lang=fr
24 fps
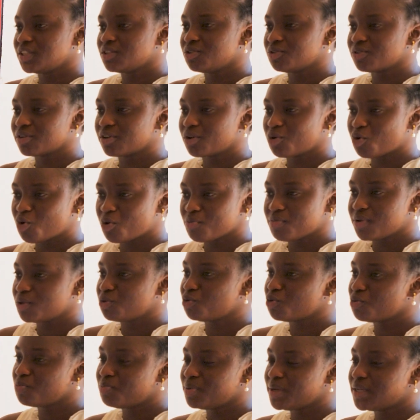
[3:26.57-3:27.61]
dans combien
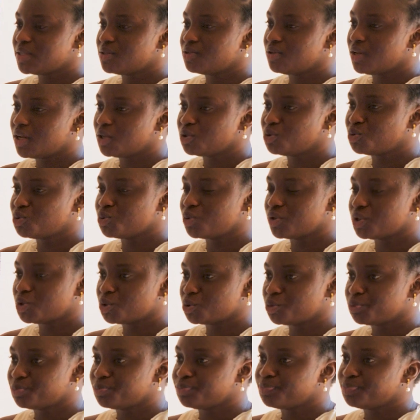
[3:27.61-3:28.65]
de pays de la
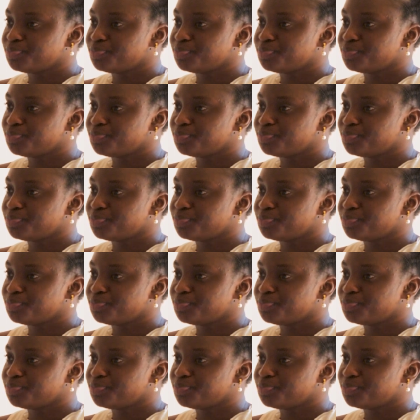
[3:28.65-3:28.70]
sous-région